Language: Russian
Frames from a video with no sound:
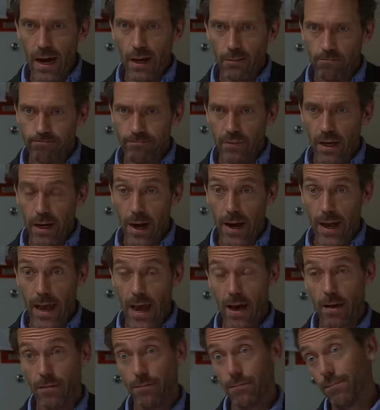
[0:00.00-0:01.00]
Да.
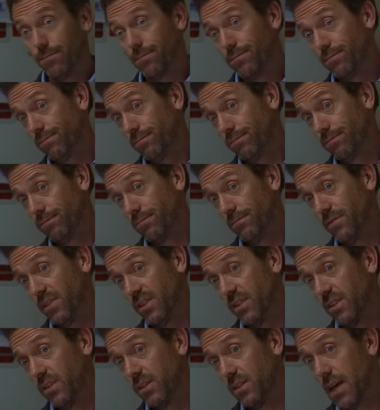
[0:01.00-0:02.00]
И у меня 7
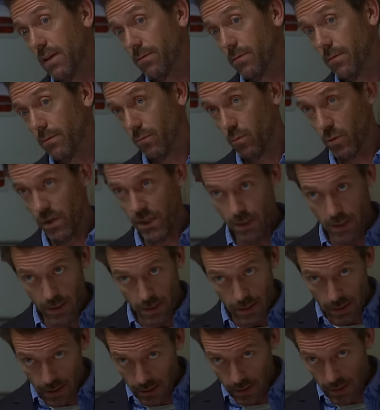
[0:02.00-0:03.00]
причин считать, что
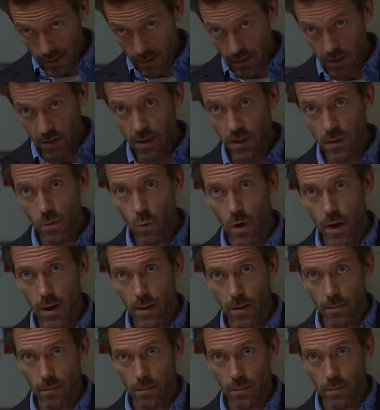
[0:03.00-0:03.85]
она один из них.